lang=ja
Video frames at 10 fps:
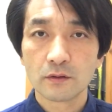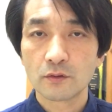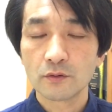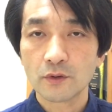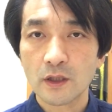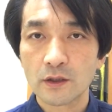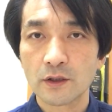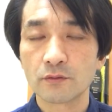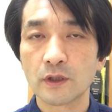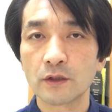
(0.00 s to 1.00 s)
この関
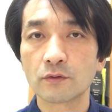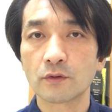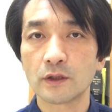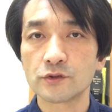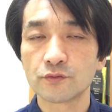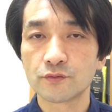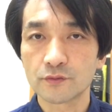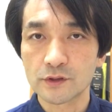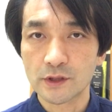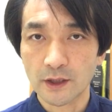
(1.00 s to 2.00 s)
係を何とか修
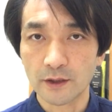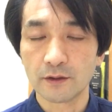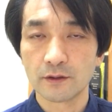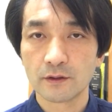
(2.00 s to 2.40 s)
復したい、